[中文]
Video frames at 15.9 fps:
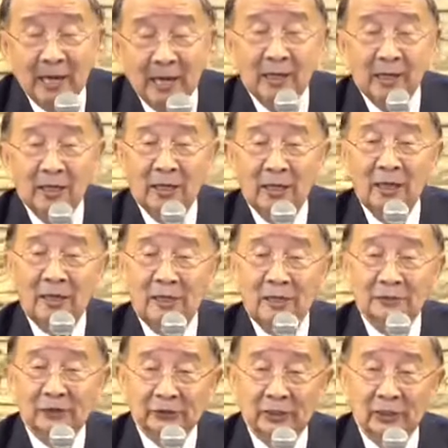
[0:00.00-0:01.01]

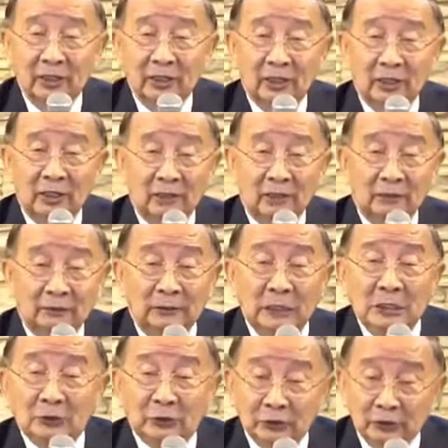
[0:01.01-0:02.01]
乐色
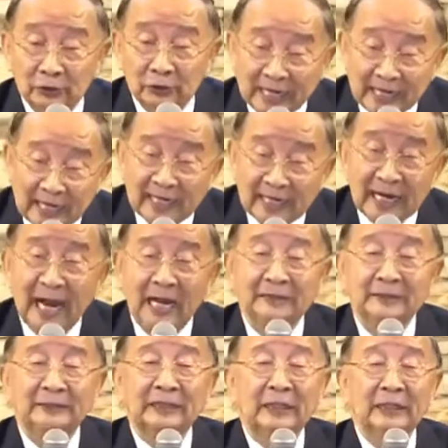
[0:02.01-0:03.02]
是黑
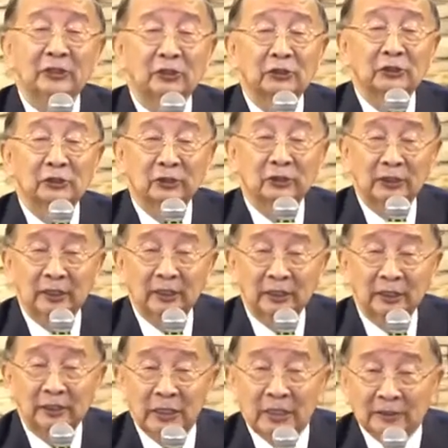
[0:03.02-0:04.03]
暗的势
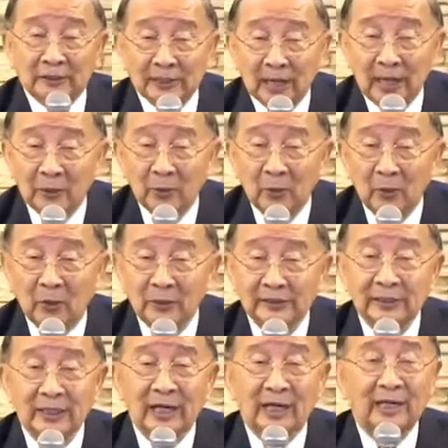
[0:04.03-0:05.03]
力，在我身